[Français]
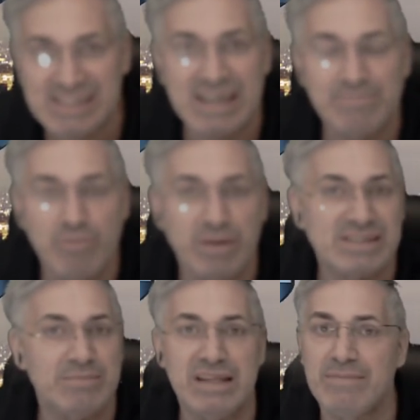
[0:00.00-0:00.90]
impôts
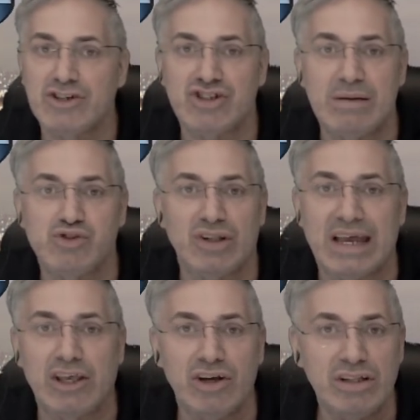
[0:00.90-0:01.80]
possibles et imaginables sur la
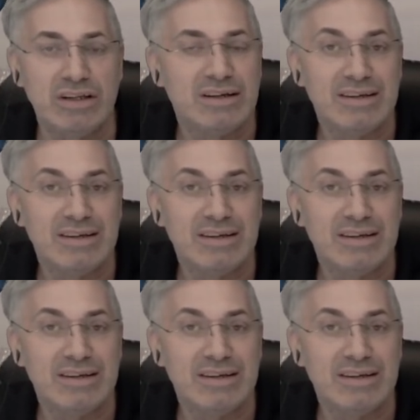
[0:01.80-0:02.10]
gueule,